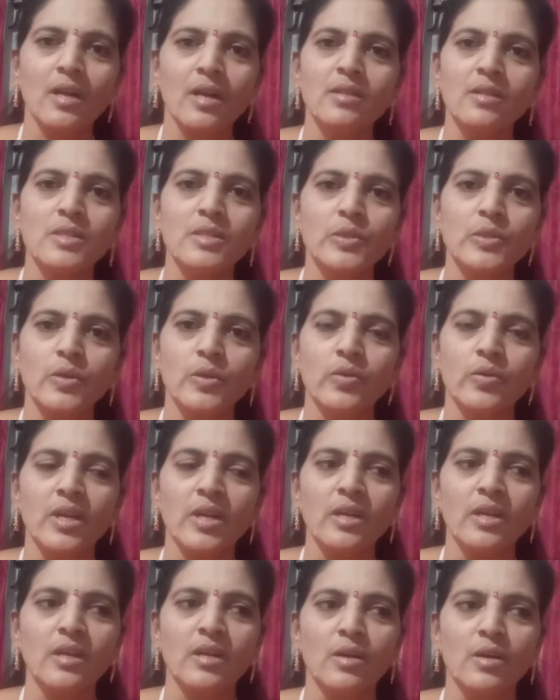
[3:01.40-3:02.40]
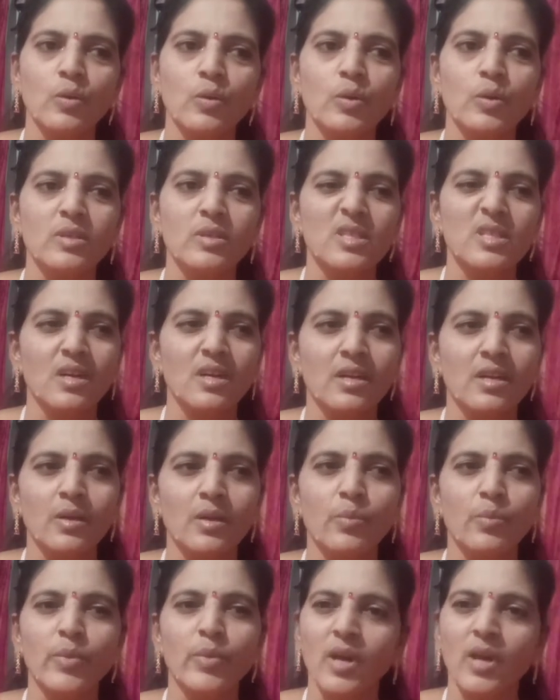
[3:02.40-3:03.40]
తీసుకోవాలి నాకు ఒకసారి
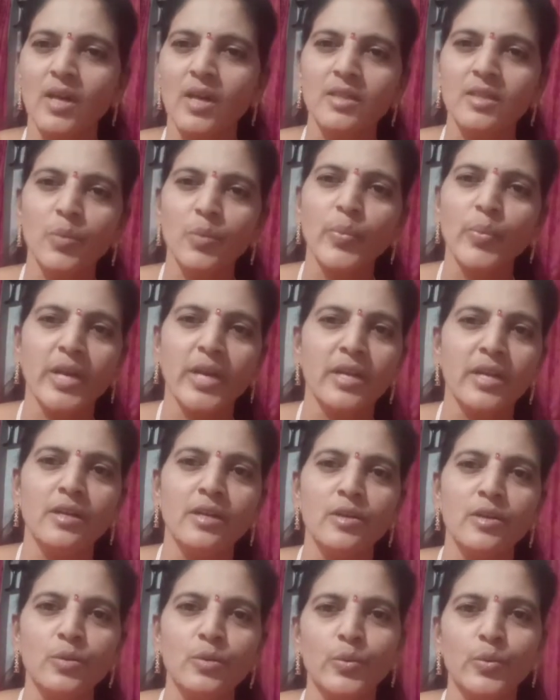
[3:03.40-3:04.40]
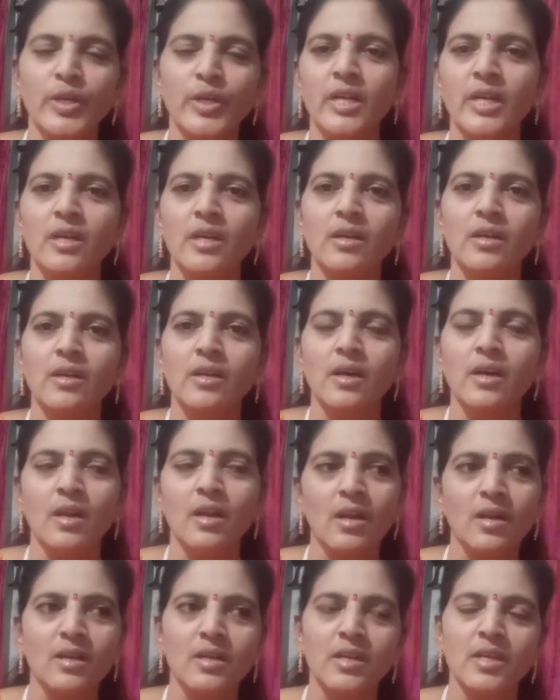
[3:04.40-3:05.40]
రాత్రి పన్నెండు ఒంటి గంట
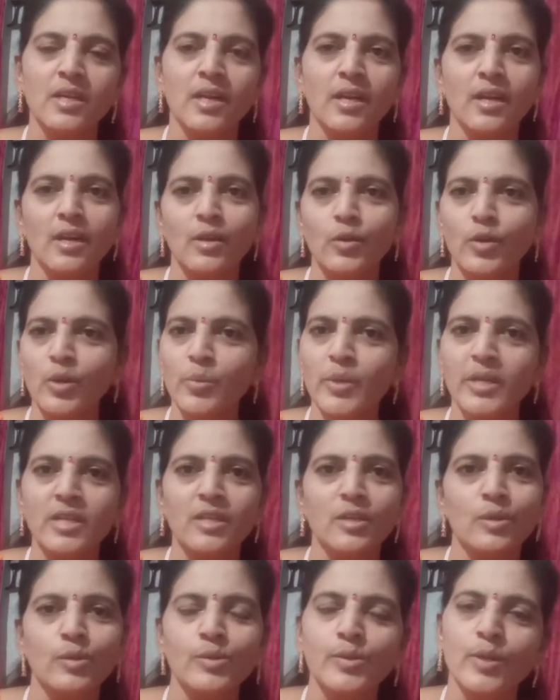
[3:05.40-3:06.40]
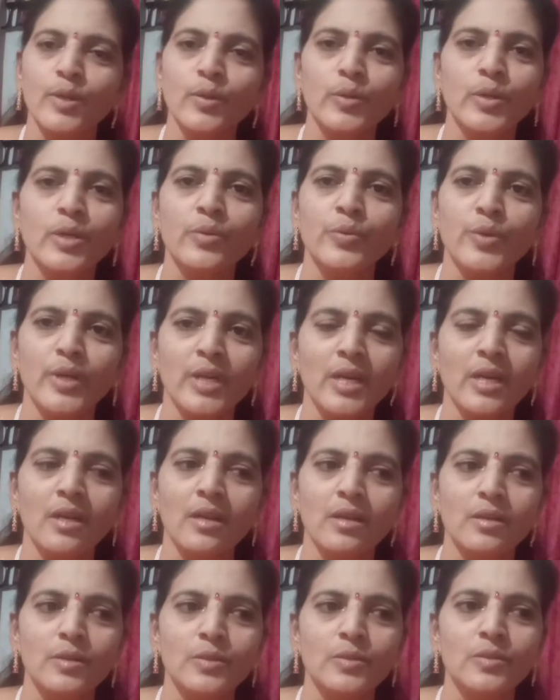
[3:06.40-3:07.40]
అలాంటి టయాలు కూడా పట్టిన రోజులు కూడా ఉన్నాయి
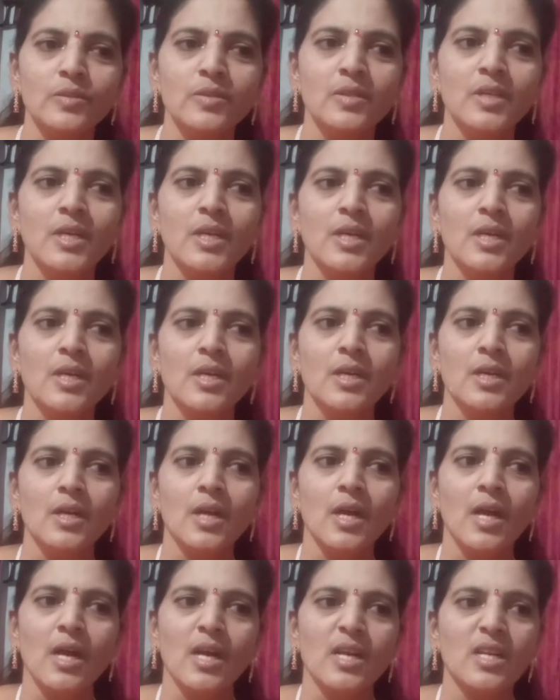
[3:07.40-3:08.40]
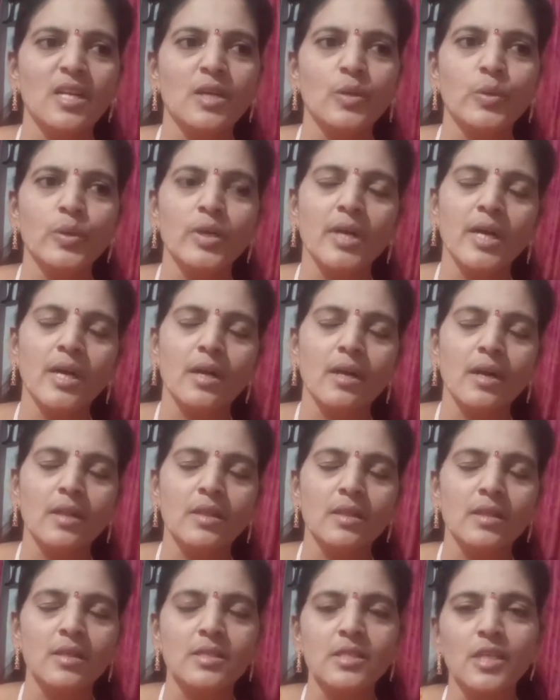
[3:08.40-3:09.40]
నాకు అయినా కూడా
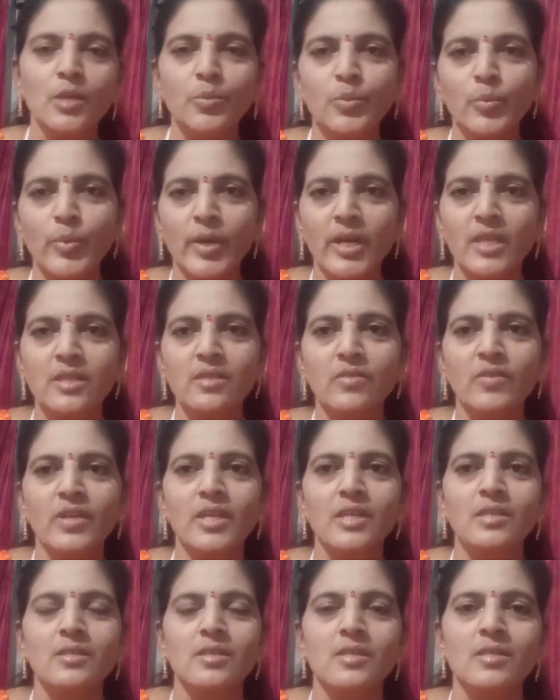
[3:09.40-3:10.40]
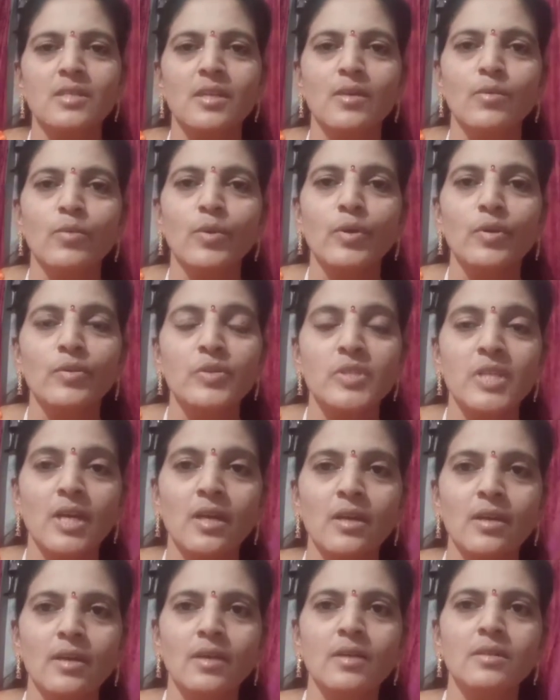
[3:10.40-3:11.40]
అంతసేపు ప్రయత్నం అనేది చేసిన
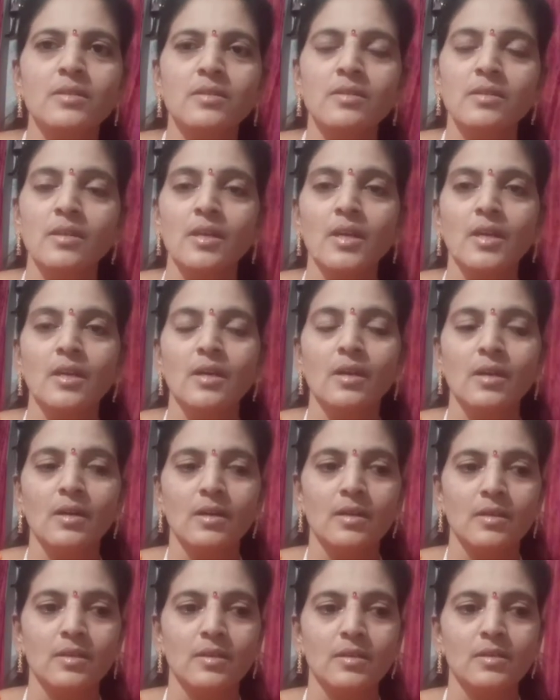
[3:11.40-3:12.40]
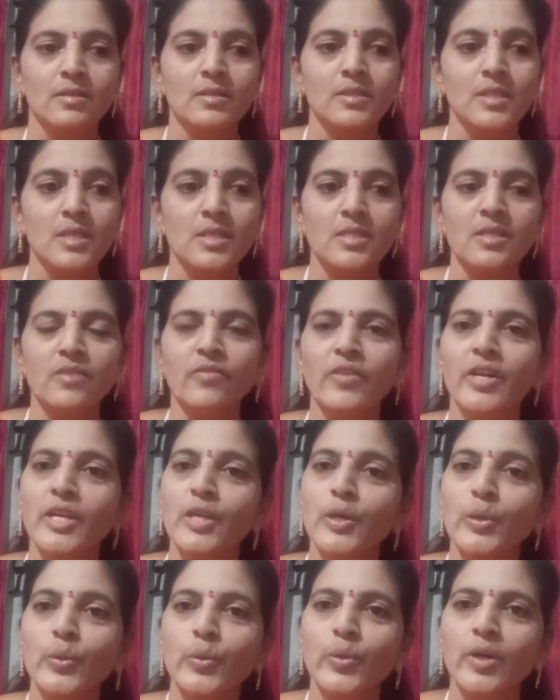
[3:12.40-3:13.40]
ఒక్కొక్కసారి చేసిన
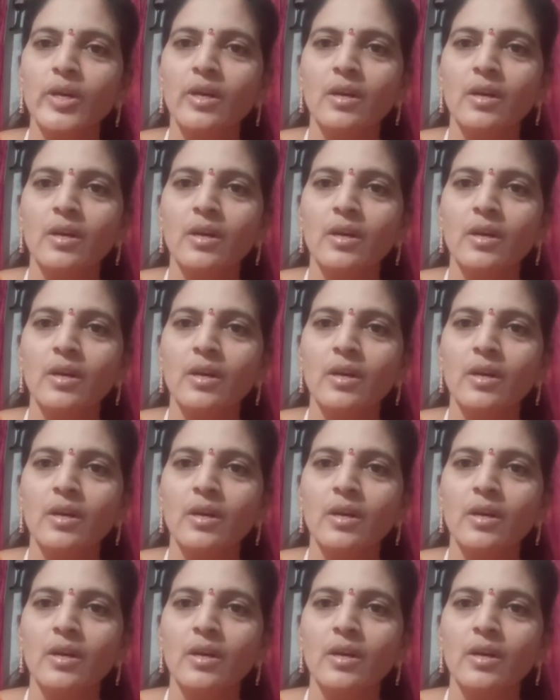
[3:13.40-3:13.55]
వీడియో కూడా